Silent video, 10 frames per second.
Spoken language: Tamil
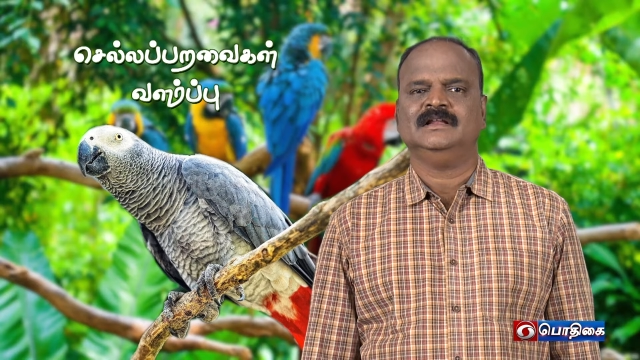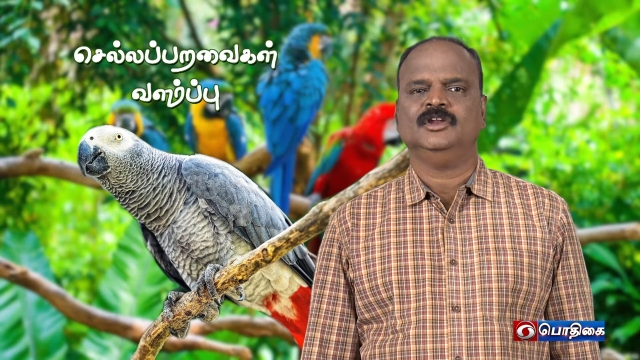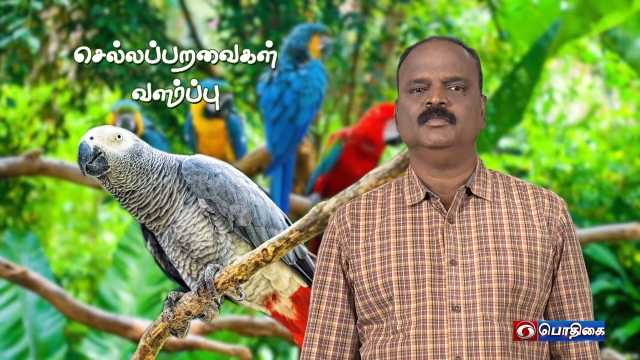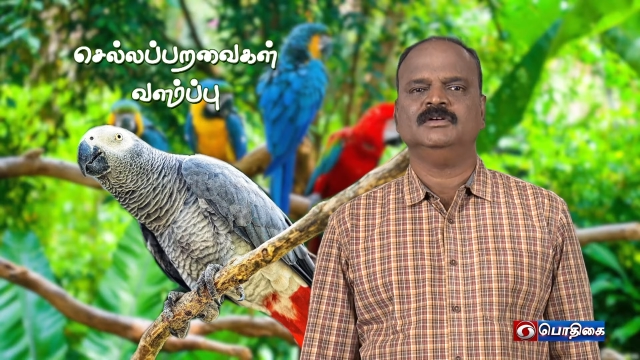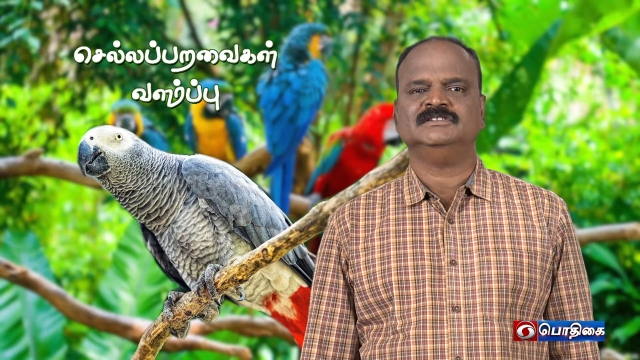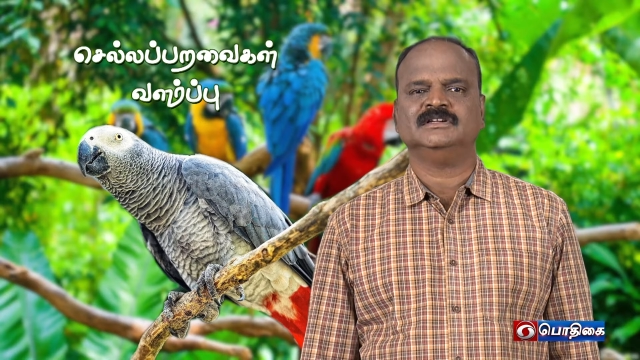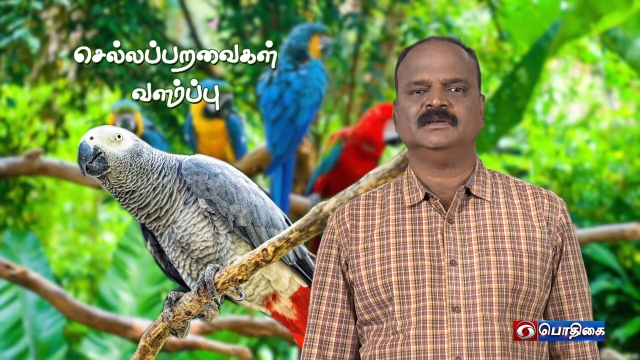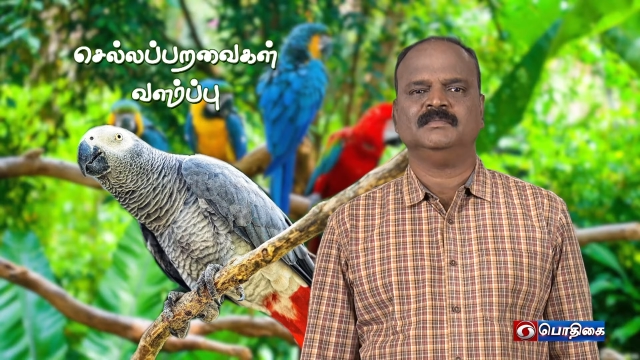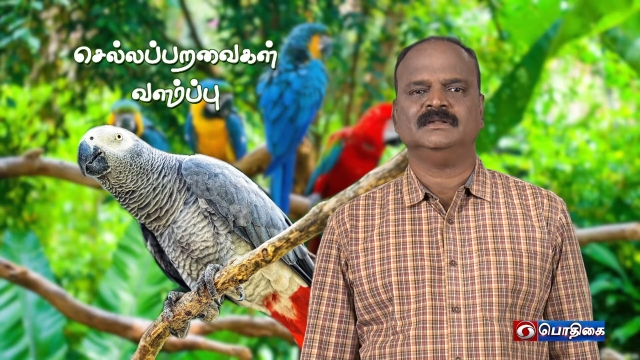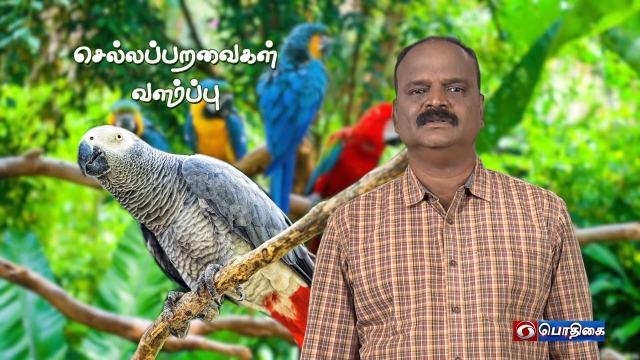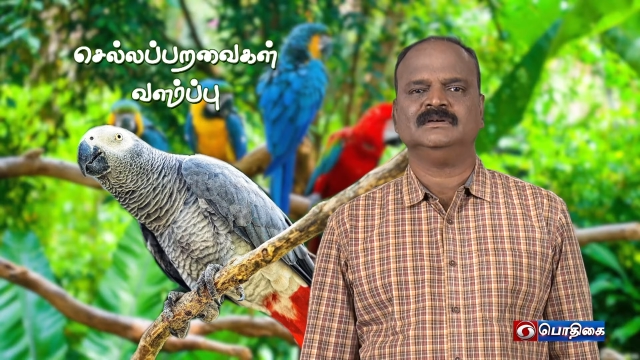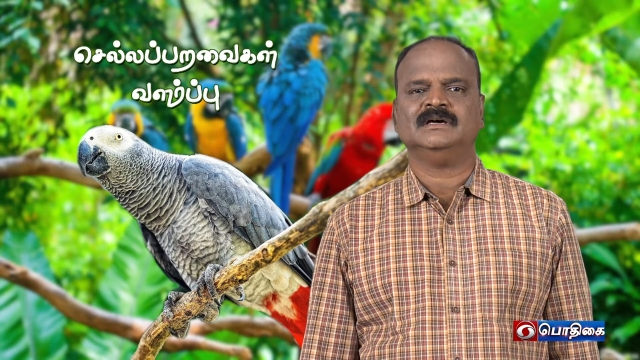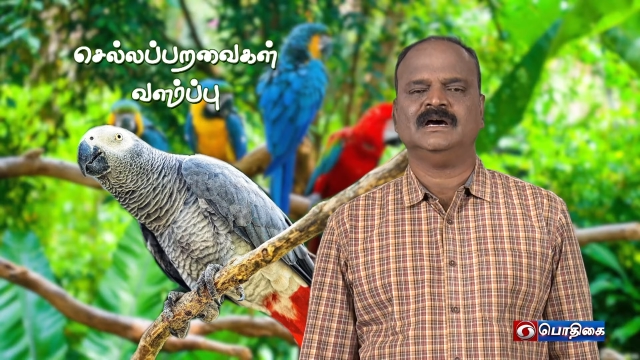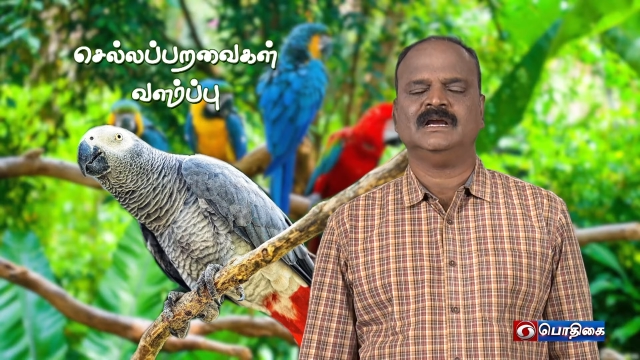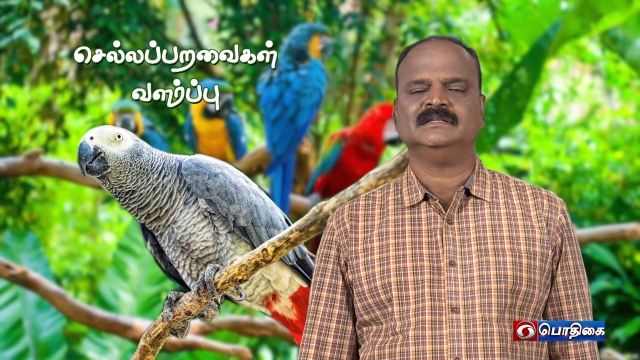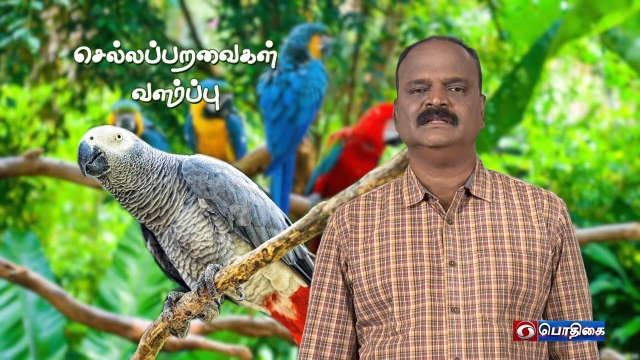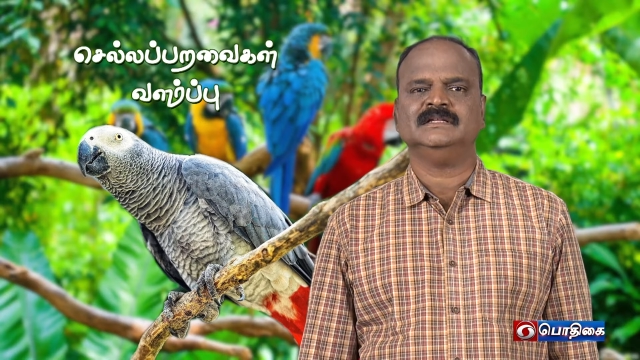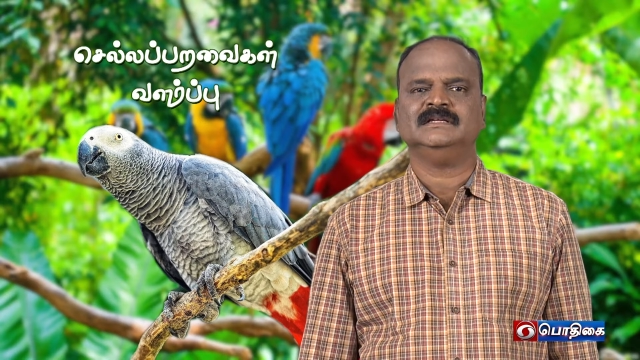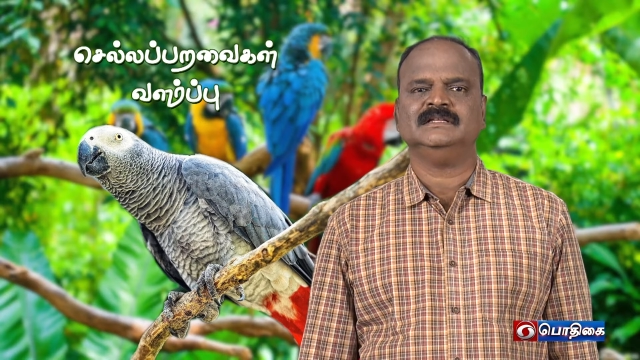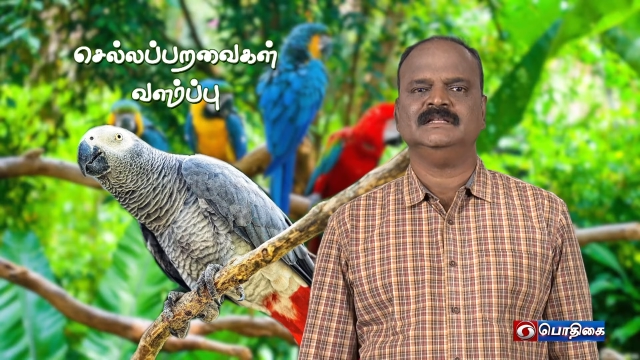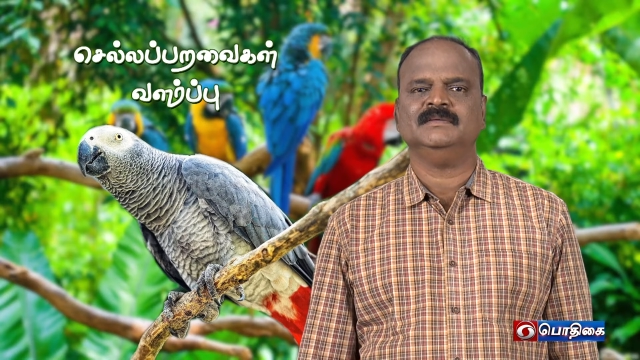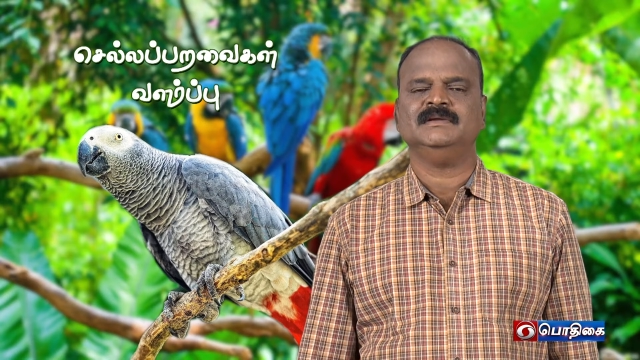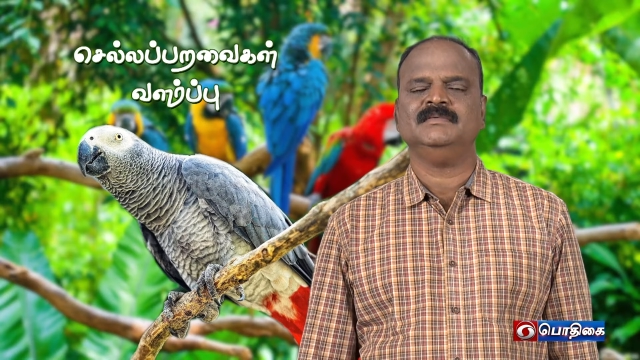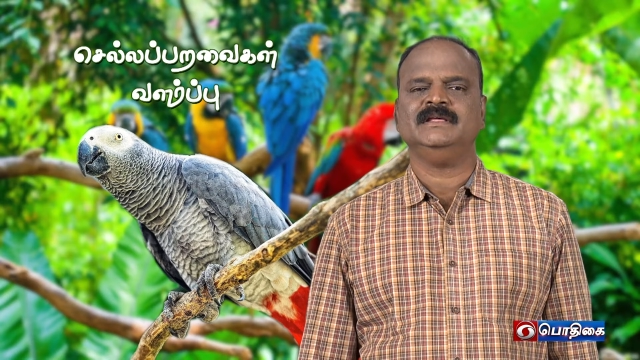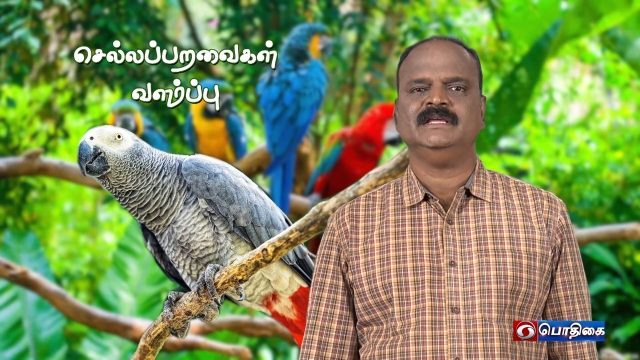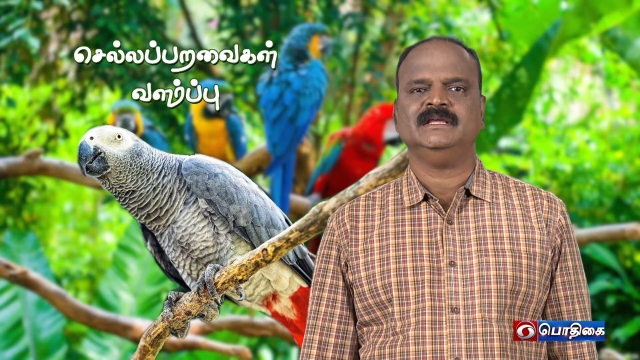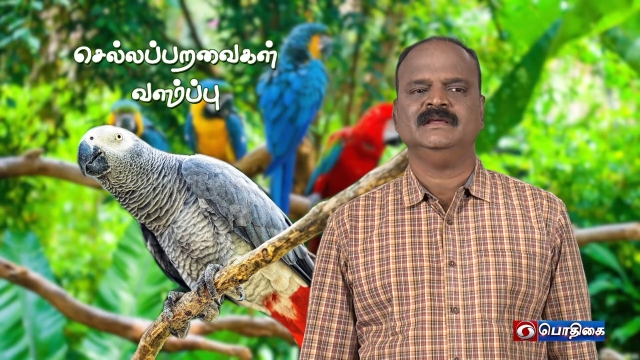லவ் பேர்ட்ஸ் இருக்குதுன்னு பார்த்தோம் அடுத்தது இது எப்படி எப்படி